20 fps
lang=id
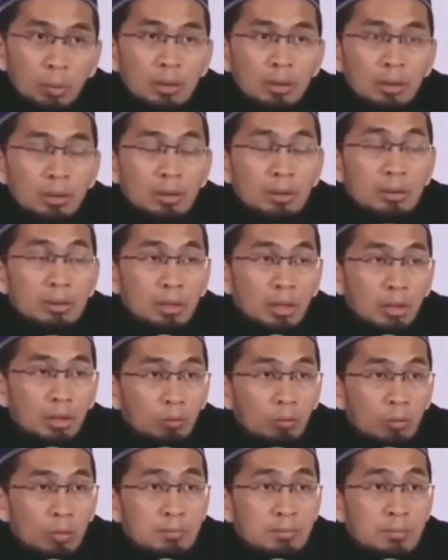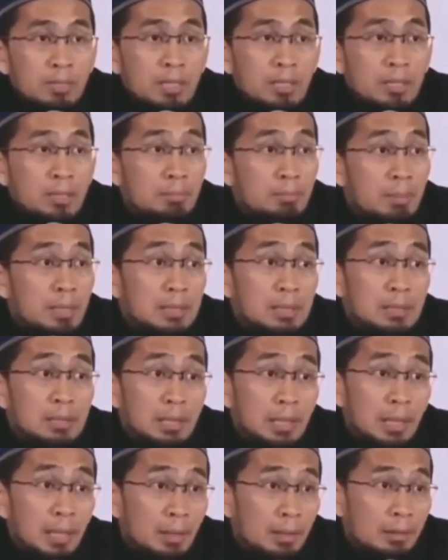Walaqad karramna
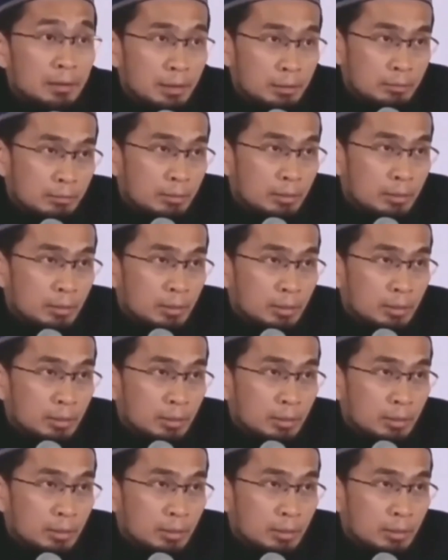bani Adam.